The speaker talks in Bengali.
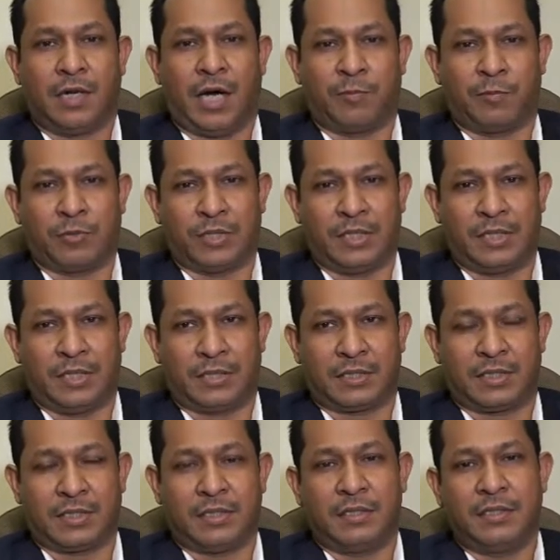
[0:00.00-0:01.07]
আপোষের
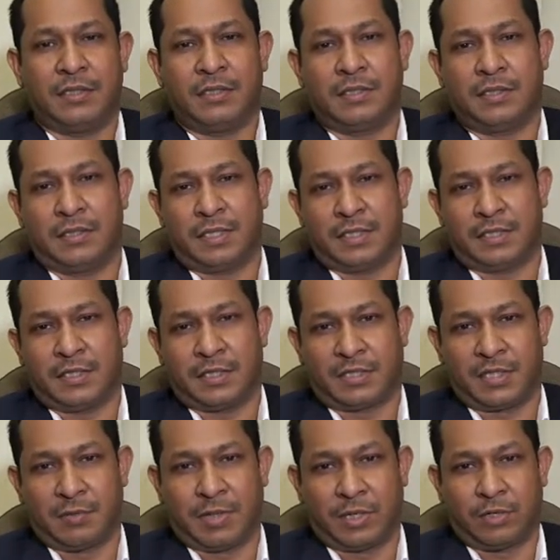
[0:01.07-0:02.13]
নেত্রী
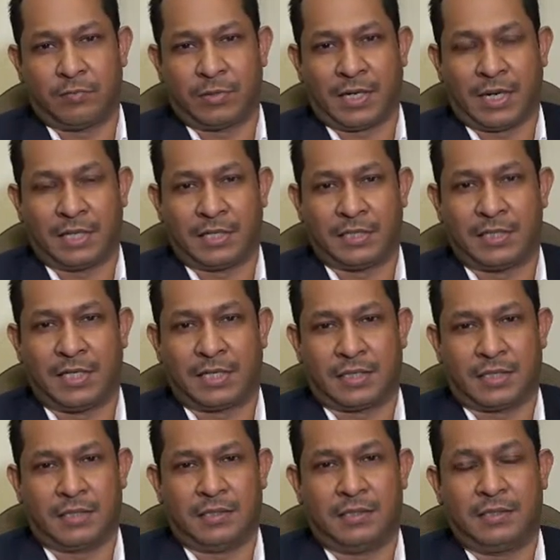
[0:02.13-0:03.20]
দেশনেত্রী বেগম খালদা
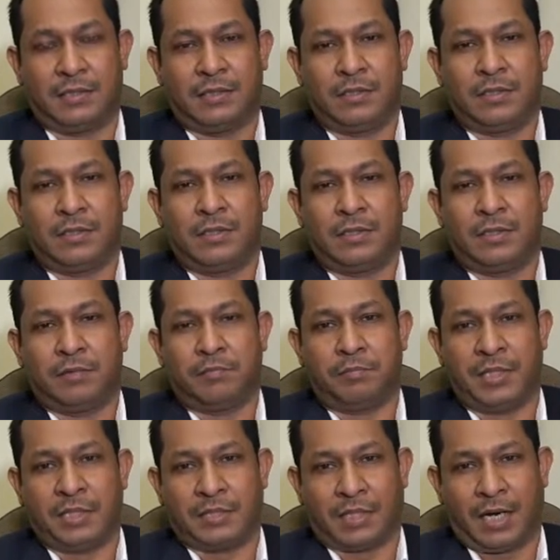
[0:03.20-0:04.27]
জিয়াকে
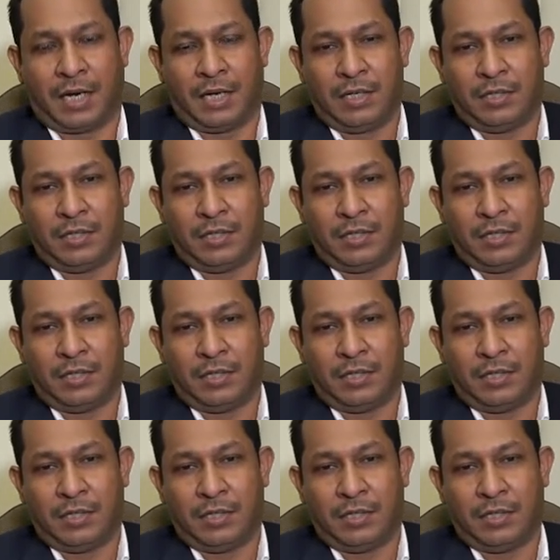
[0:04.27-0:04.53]
মিথ্যা